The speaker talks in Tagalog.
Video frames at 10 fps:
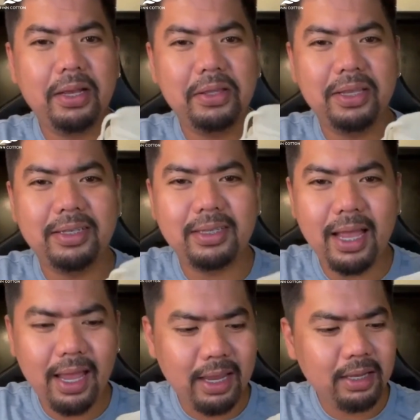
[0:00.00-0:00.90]
ng
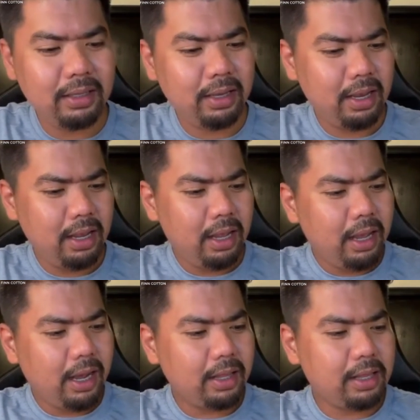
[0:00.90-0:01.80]
design.
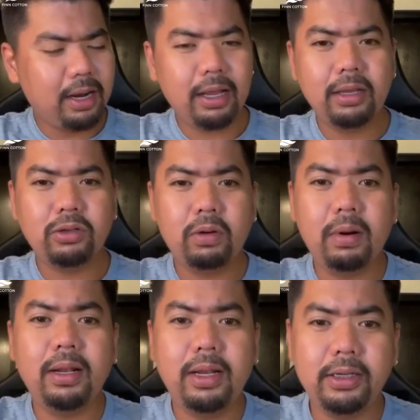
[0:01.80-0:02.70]
At talagang
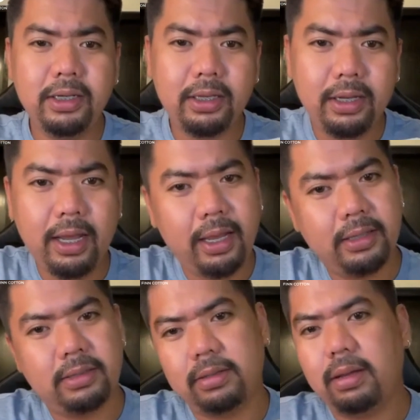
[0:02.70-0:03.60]
sobrang legit, guys.
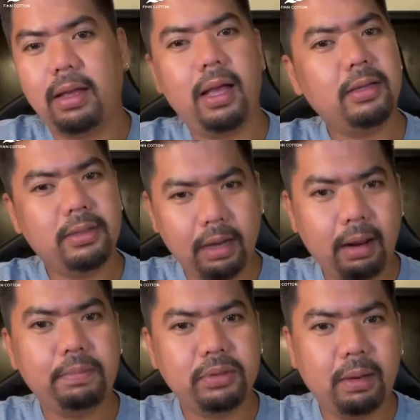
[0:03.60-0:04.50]
Ang
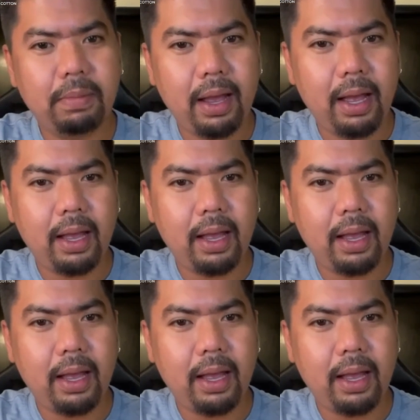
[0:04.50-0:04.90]
sarap sa paa.